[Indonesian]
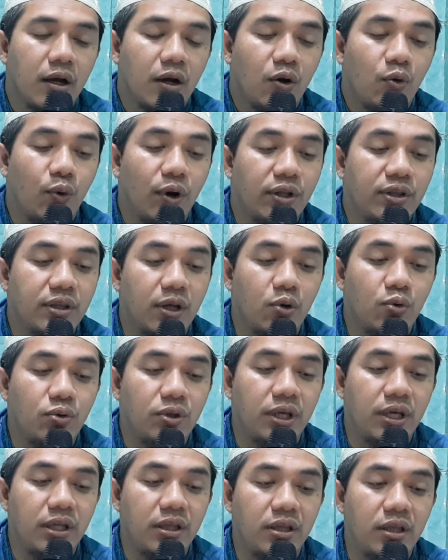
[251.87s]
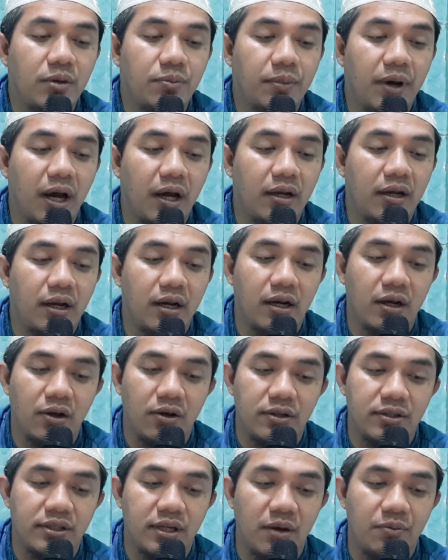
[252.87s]
wa tauqidi ma'nal
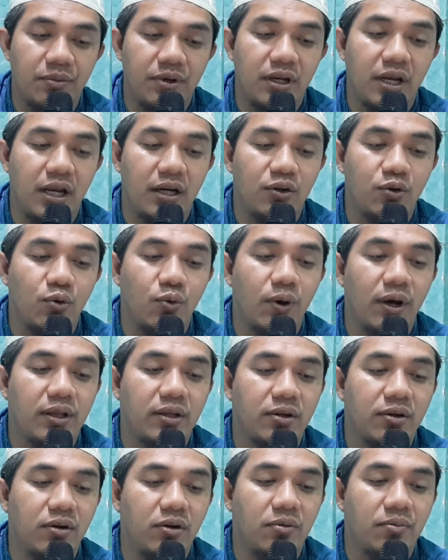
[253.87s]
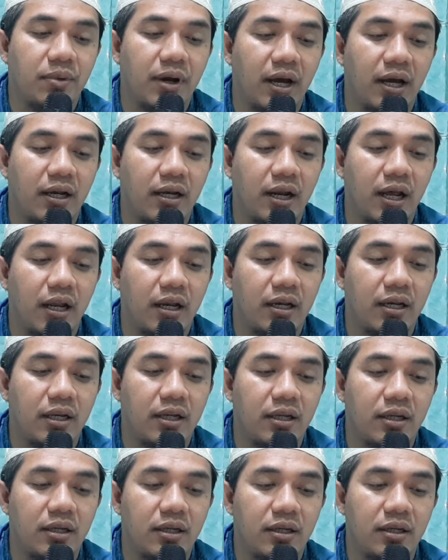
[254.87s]
qasami lan nguatno
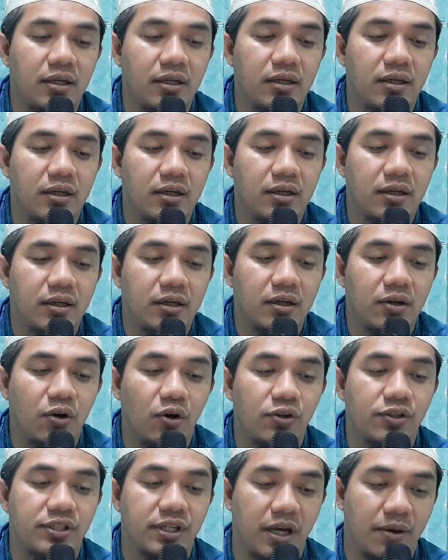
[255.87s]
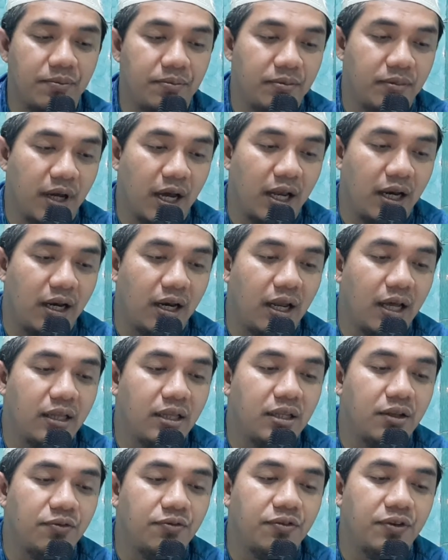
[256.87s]
maknane kosam Allah
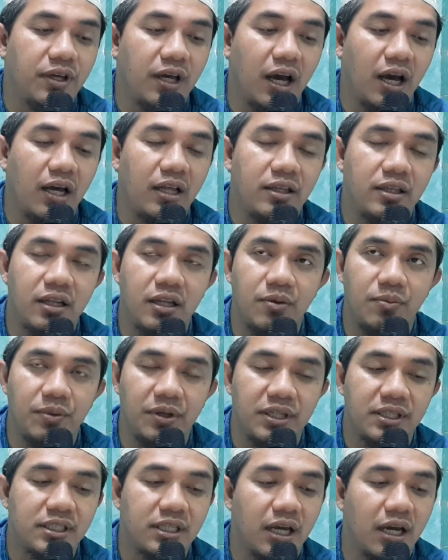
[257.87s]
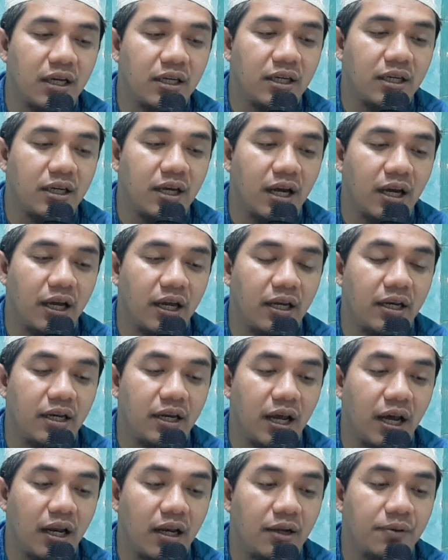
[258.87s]
di fi ahdil misaki kang
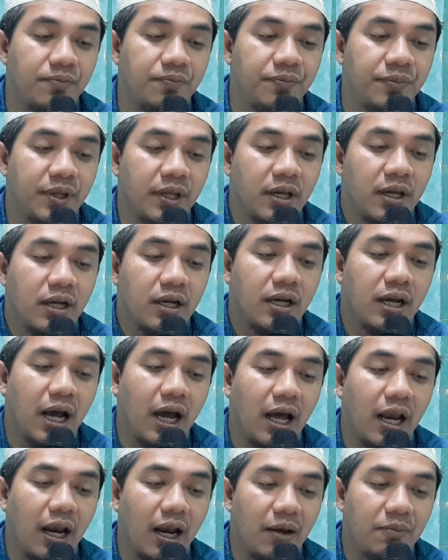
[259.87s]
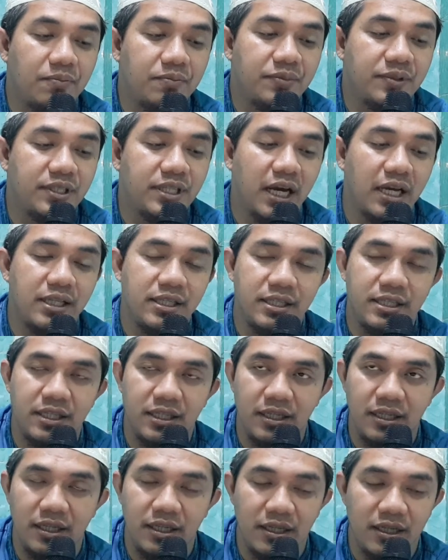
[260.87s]
endalem ngalap
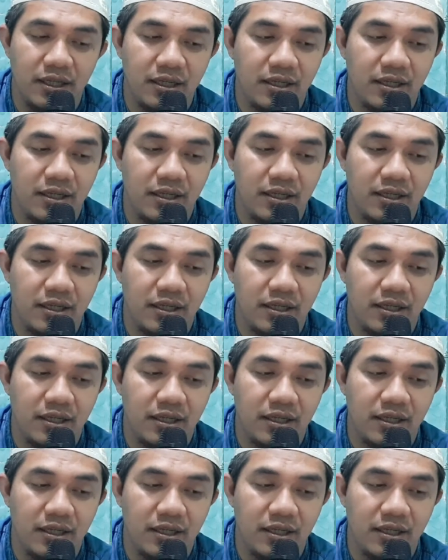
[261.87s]
janjin